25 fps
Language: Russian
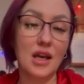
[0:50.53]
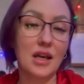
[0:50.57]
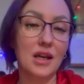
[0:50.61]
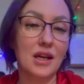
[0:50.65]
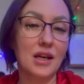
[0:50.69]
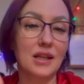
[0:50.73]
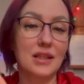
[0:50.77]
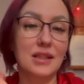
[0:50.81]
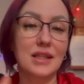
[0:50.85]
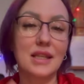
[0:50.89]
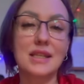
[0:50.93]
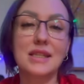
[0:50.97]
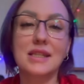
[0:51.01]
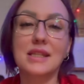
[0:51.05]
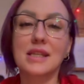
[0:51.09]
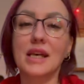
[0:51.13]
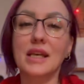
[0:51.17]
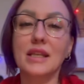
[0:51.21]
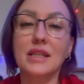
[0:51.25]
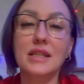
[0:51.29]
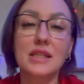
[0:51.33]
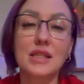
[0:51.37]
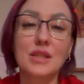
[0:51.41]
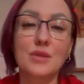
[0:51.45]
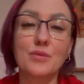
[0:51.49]
когда
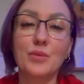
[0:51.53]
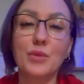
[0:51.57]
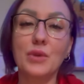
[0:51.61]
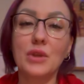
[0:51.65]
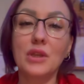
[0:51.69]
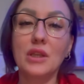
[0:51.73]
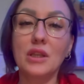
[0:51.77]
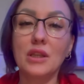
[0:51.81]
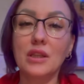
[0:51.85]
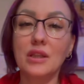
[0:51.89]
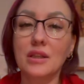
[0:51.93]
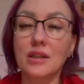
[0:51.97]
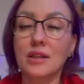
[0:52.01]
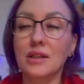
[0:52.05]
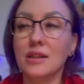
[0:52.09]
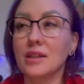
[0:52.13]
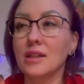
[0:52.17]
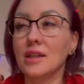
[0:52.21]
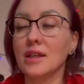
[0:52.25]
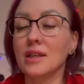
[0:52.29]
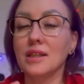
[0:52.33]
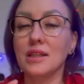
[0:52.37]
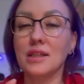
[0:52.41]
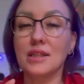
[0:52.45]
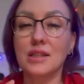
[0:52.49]
сад спит,
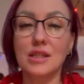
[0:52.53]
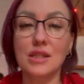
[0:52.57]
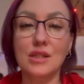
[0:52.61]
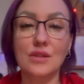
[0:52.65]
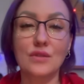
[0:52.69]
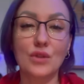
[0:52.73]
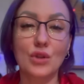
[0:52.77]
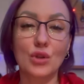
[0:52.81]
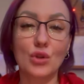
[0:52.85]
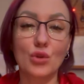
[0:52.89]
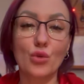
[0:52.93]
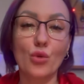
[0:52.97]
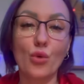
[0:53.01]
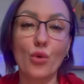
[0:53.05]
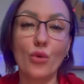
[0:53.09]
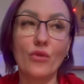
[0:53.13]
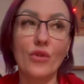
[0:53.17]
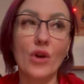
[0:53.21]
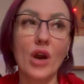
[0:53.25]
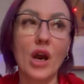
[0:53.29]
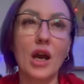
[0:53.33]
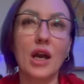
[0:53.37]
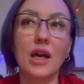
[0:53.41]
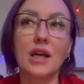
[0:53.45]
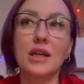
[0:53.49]
когда нет цветов,
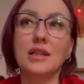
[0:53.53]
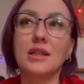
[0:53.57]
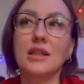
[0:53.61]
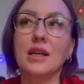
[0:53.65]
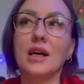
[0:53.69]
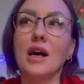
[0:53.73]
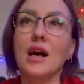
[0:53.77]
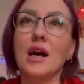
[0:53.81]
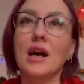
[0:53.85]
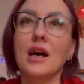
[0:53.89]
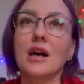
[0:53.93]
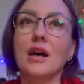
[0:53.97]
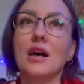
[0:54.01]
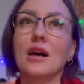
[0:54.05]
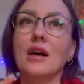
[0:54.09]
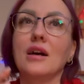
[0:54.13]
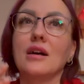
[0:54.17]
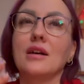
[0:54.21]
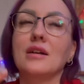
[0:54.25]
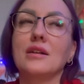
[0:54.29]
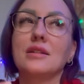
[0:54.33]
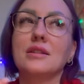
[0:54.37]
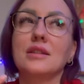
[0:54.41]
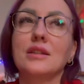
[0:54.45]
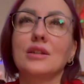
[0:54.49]
это
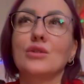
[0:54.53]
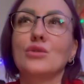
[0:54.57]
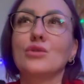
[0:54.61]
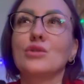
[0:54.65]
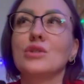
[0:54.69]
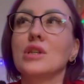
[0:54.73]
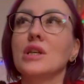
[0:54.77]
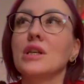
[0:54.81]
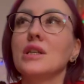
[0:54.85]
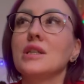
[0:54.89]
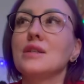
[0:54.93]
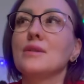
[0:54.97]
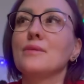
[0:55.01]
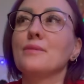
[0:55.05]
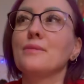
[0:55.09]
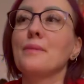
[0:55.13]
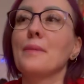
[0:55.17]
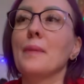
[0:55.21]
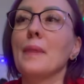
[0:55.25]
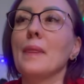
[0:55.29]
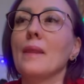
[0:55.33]
а, такой, знаете,